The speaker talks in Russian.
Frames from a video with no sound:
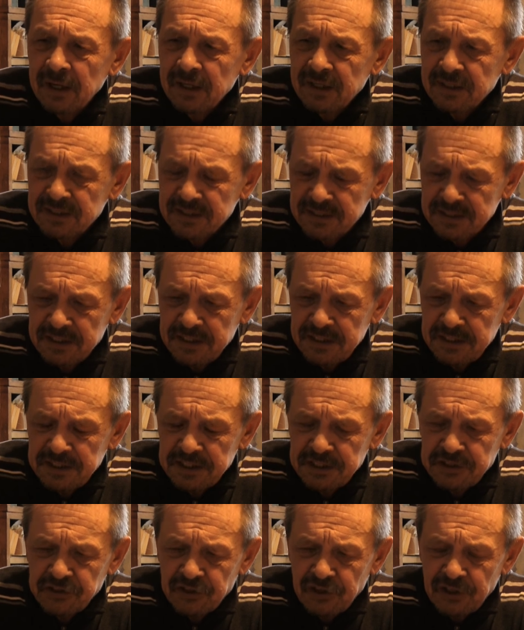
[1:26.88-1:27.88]

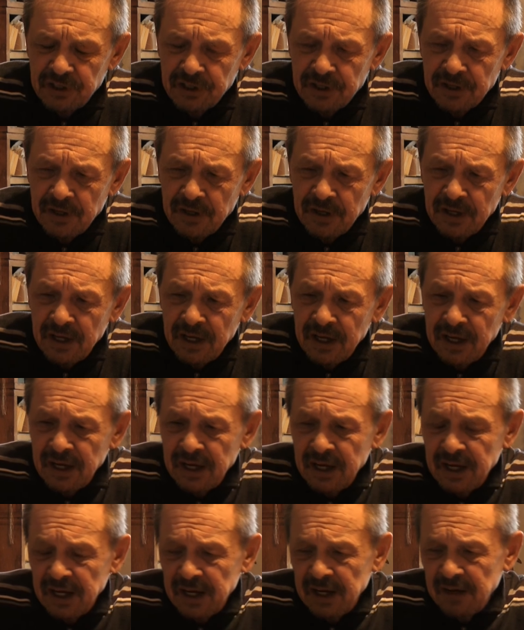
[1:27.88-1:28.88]
ценитель
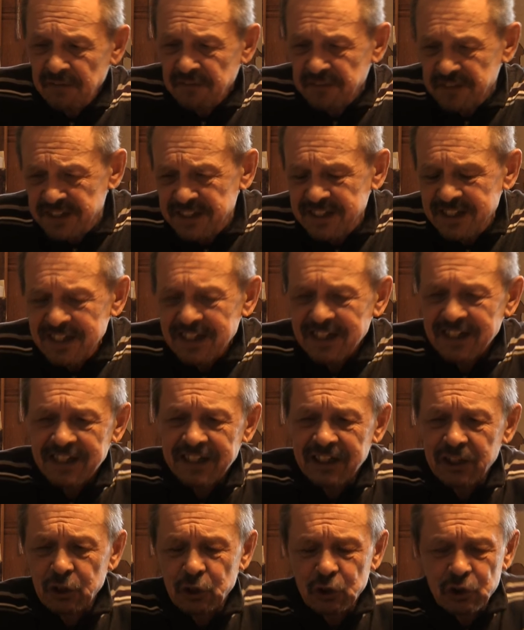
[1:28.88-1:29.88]
всех
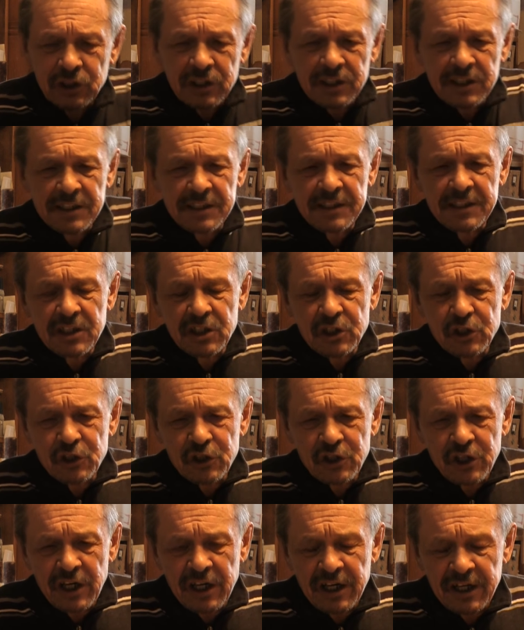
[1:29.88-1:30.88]
ее
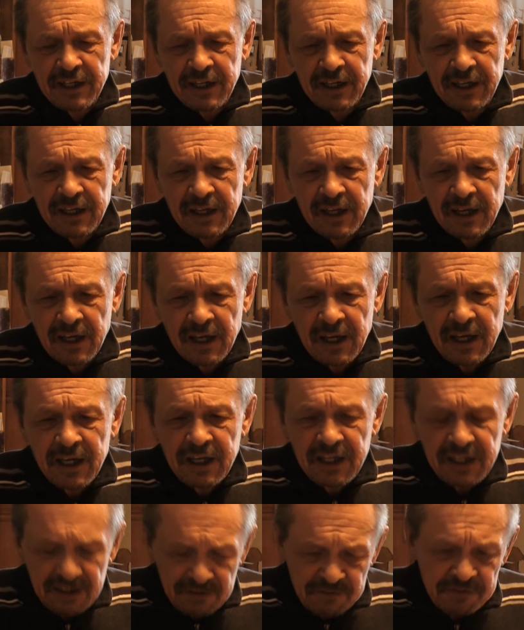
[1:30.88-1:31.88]
достижений –
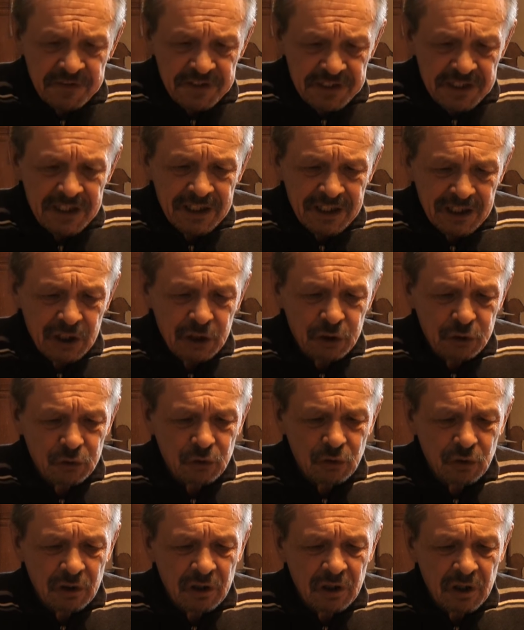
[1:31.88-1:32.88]
и всех
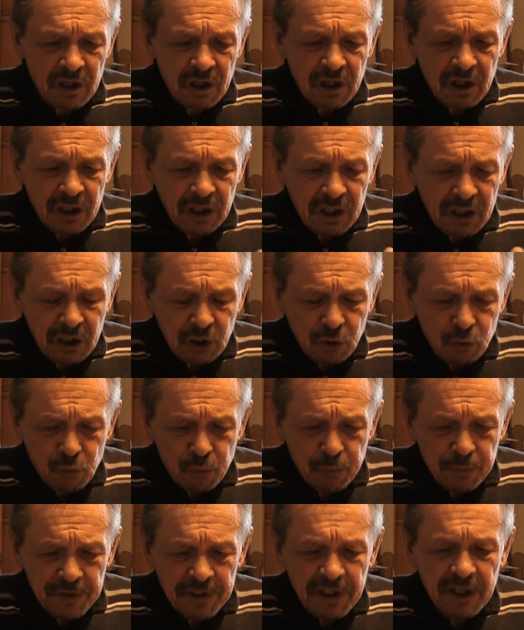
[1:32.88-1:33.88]
ее
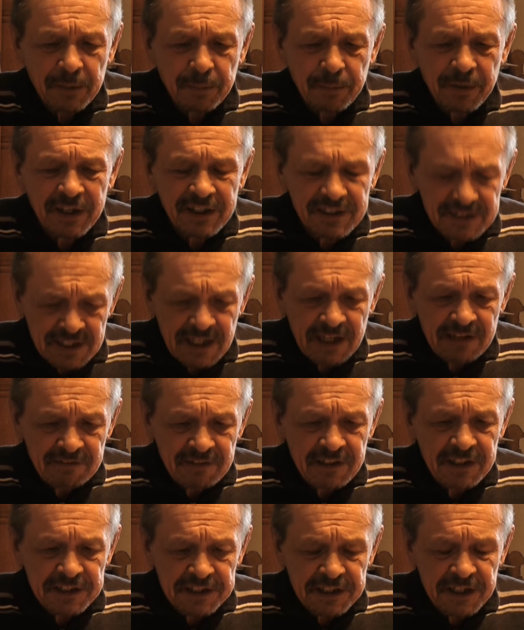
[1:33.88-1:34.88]
крупных
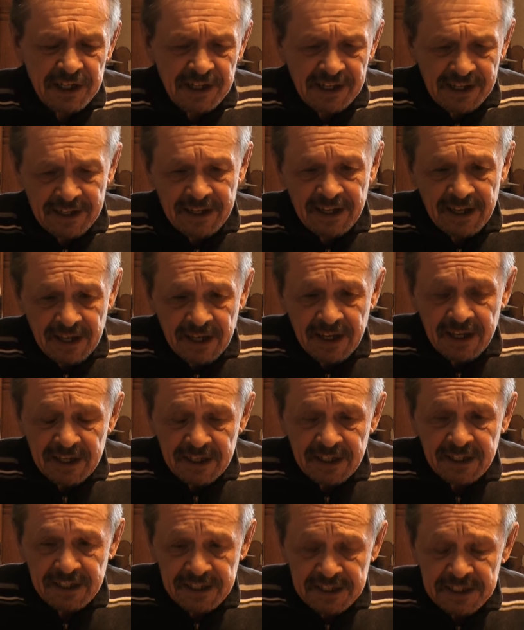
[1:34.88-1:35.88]
представителей
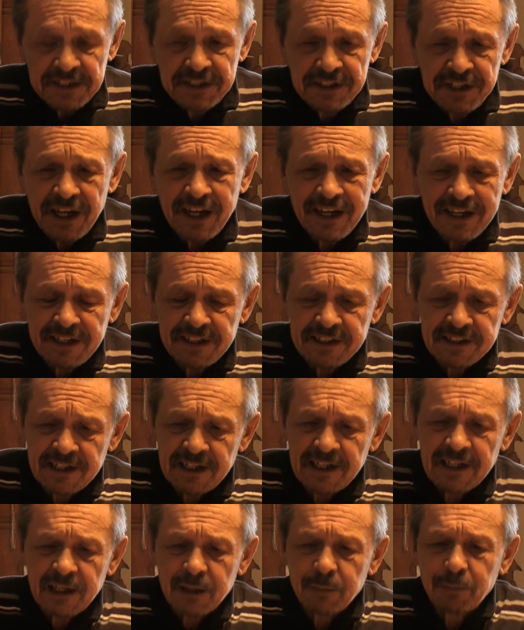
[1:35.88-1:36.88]
и
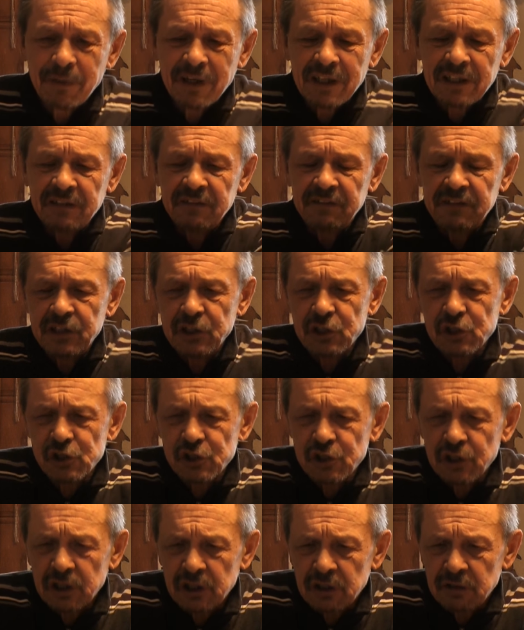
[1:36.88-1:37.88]
деятельных
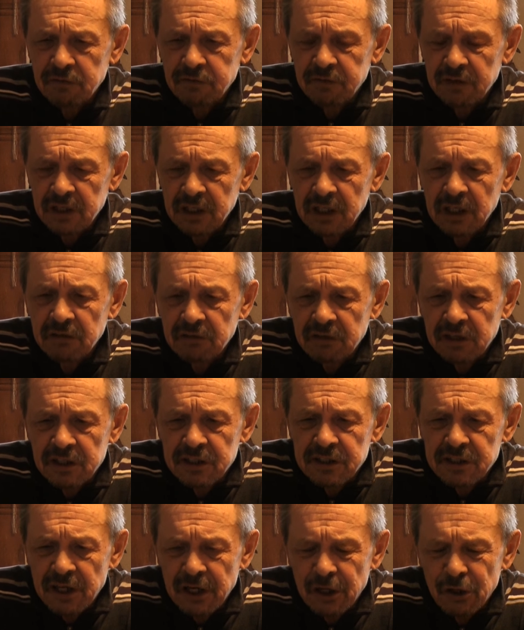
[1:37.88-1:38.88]
подвижников и говорит,
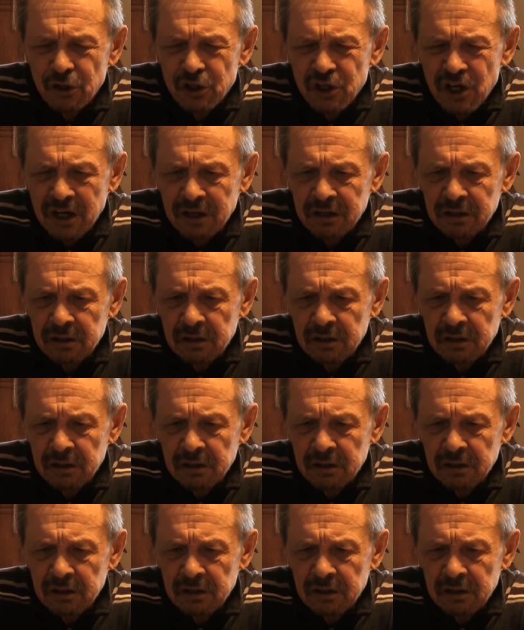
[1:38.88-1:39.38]
Сережа,